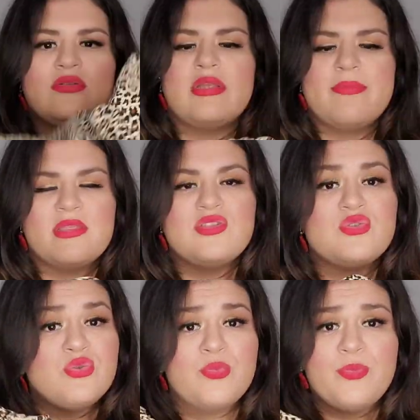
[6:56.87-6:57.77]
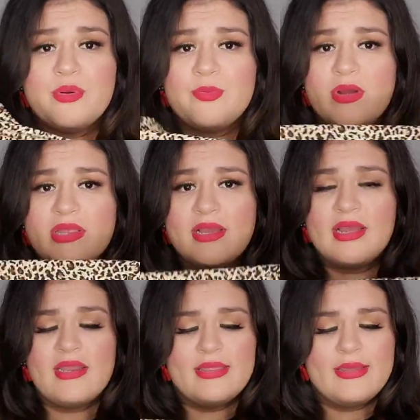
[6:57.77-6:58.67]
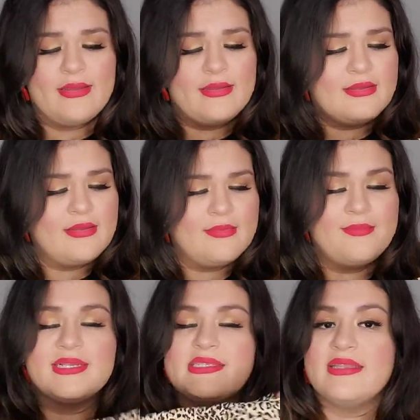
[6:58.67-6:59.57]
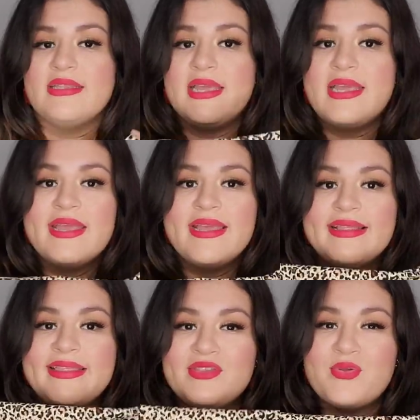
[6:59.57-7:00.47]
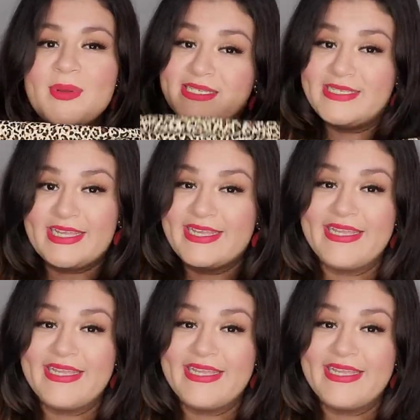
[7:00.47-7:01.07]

también súper buena calidad, bastante suavecita. Es